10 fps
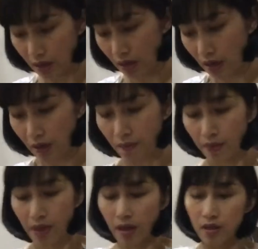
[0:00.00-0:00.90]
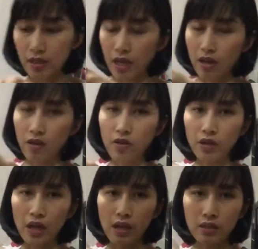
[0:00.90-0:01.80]
นะคะไซส์ก็ค่อ
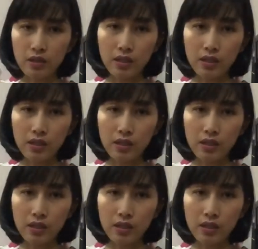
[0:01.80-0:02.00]
นข้าง